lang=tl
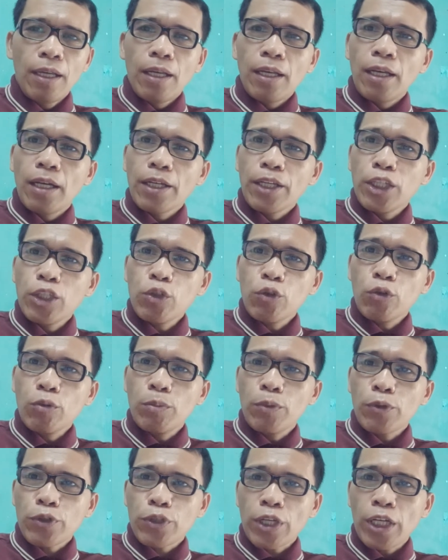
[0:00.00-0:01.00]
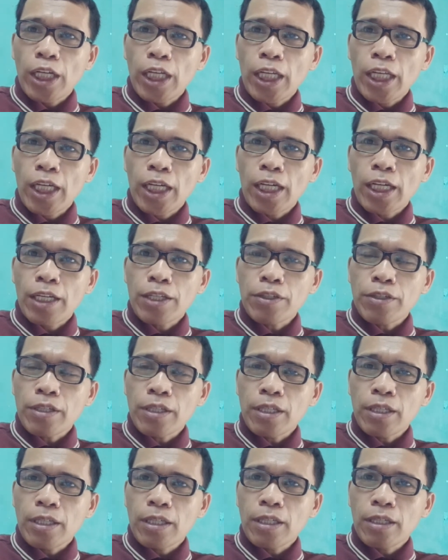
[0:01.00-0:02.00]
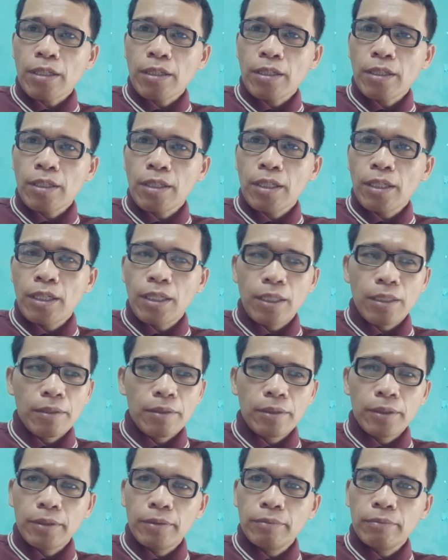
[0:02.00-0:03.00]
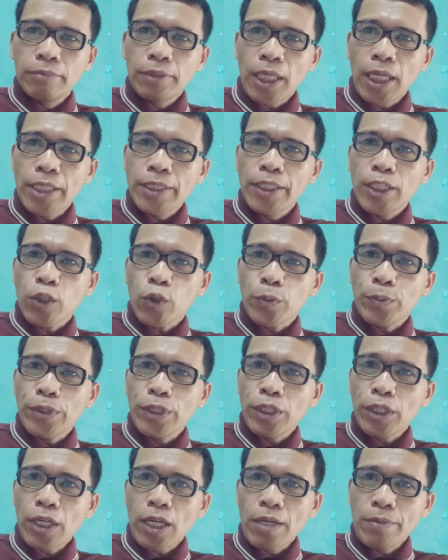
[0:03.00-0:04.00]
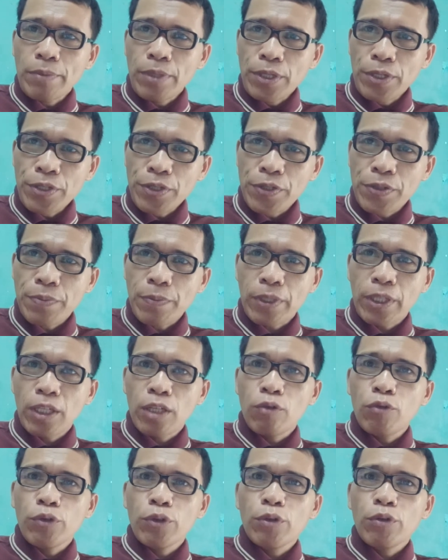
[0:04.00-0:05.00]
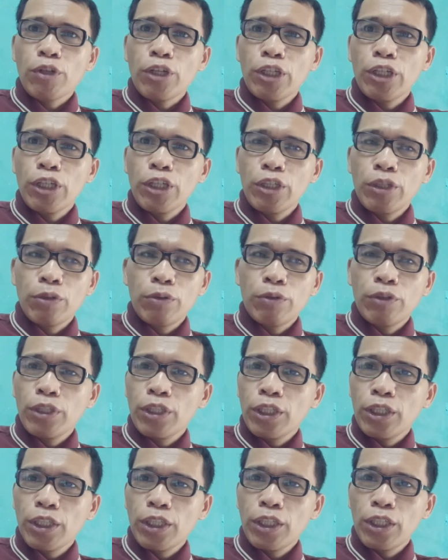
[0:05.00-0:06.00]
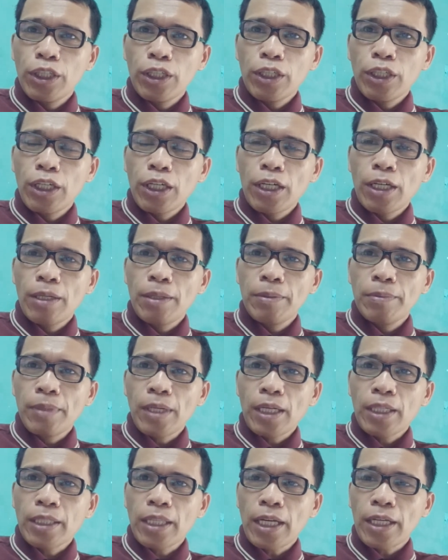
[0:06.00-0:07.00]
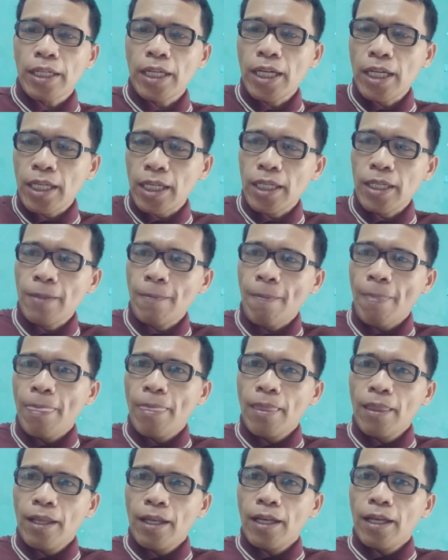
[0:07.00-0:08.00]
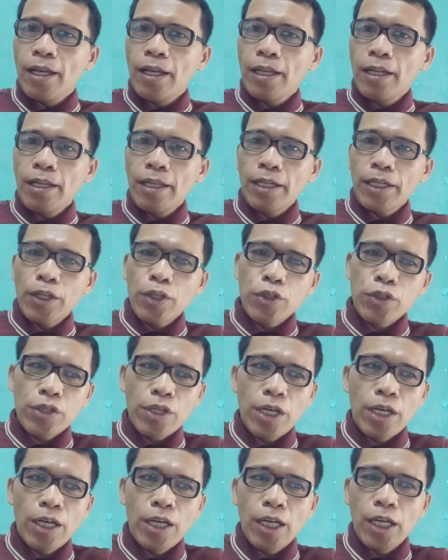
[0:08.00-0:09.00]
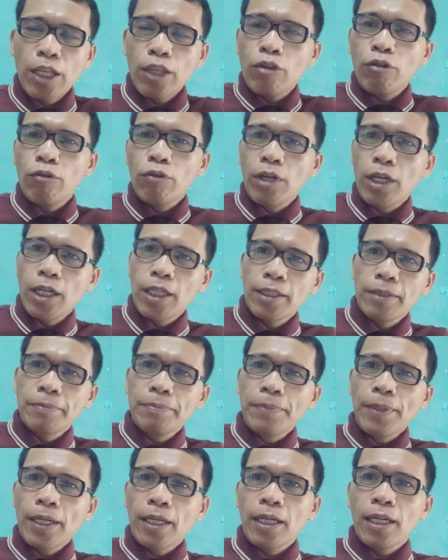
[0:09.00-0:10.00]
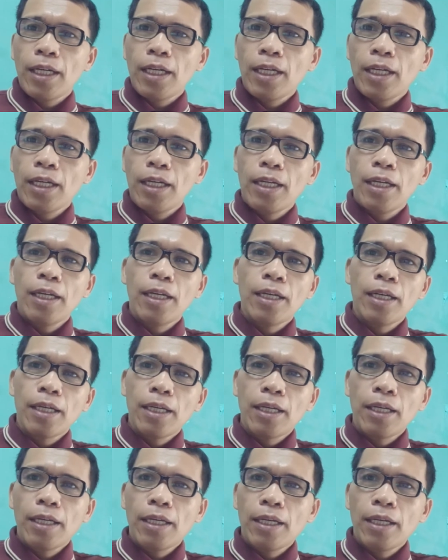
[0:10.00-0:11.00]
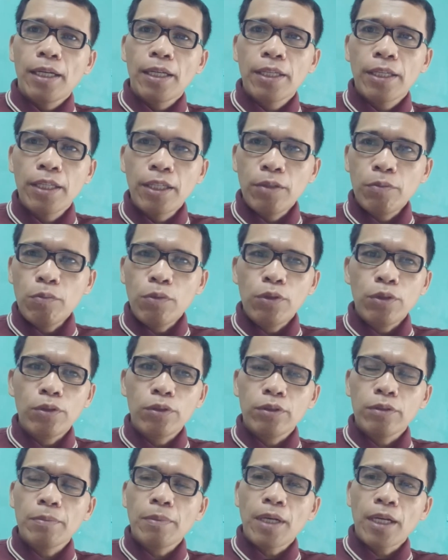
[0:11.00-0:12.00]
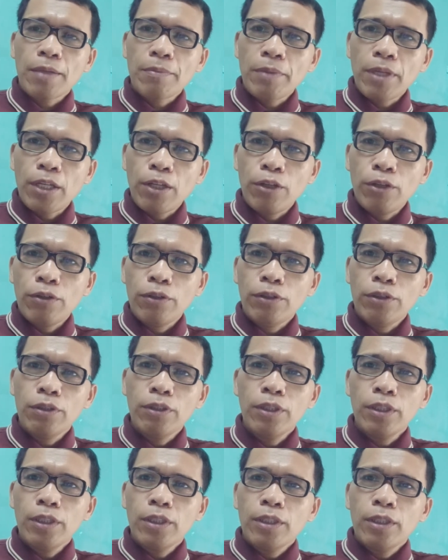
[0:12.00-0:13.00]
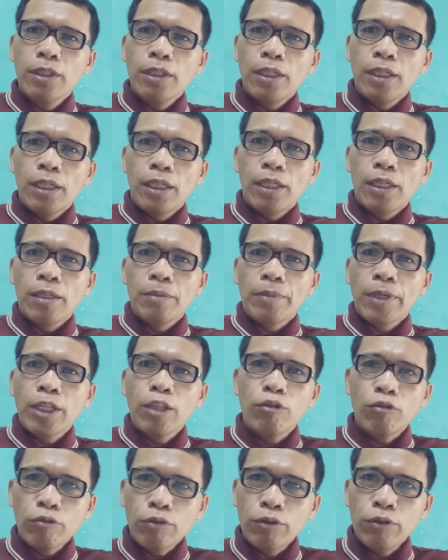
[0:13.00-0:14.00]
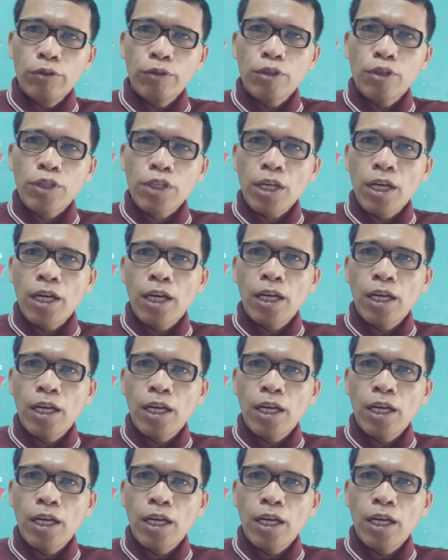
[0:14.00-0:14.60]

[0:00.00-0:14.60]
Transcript: Ang inyong ubos nga alaga si uh, Brother Robin Ramis. Makikuyog ganinyo ni ining uh, mga taknaa alang sa ato ang paghimo ah, uh, og mga video uh, mahitungod sa